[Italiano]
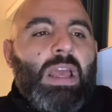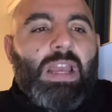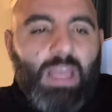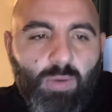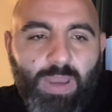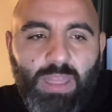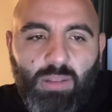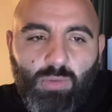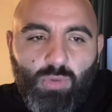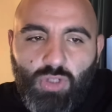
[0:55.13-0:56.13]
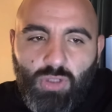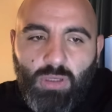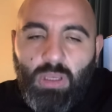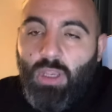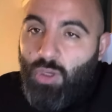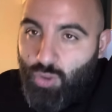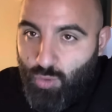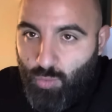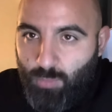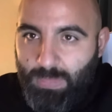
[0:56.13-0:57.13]
la, Juventus
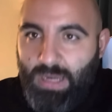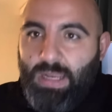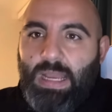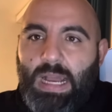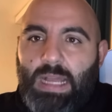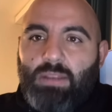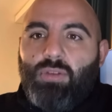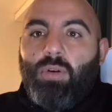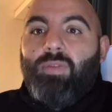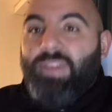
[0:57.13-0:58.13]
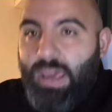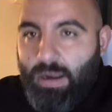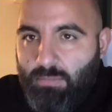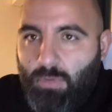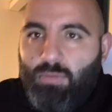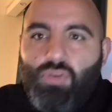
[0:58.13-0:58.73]
sul mercato fermo,